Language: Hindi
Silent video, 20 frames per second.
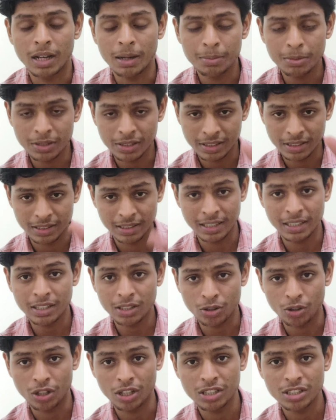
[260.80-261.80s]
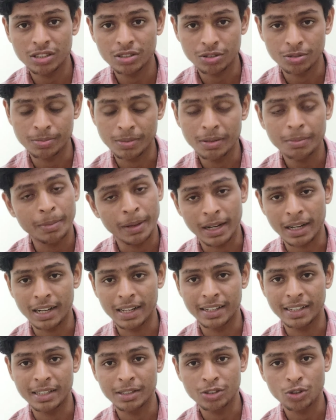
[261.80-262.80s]
आप ये कॉलेज उसमें भर
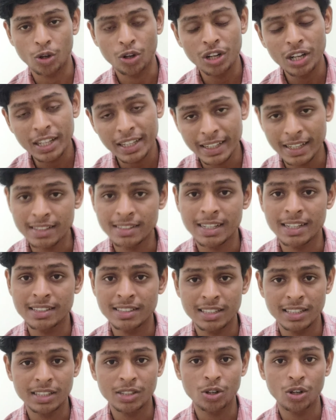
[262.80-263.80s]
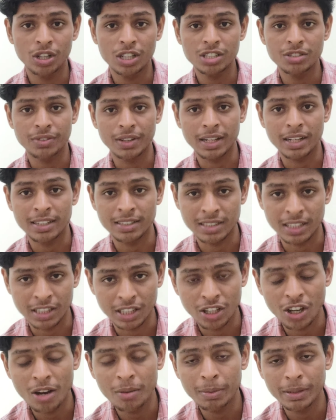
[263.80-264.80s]
लेने ओनली ई एस आई सी कॉलेज फिल कर
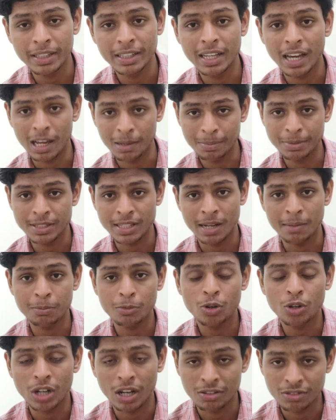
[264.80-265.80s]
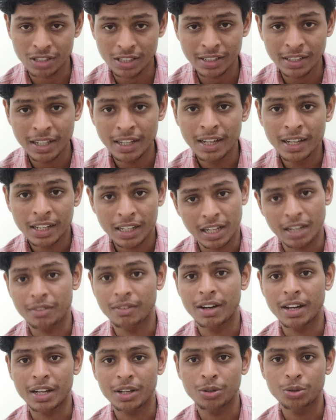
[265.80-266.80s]
सकते हो आप यदि आई पी से आपको काउंसलिंग
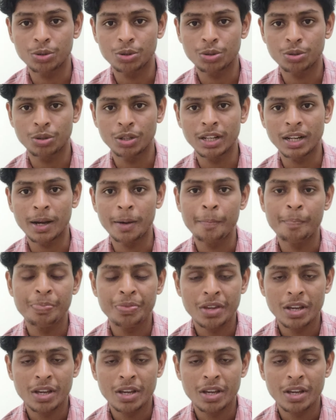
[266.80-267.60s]
करवा रहे हो तो है ना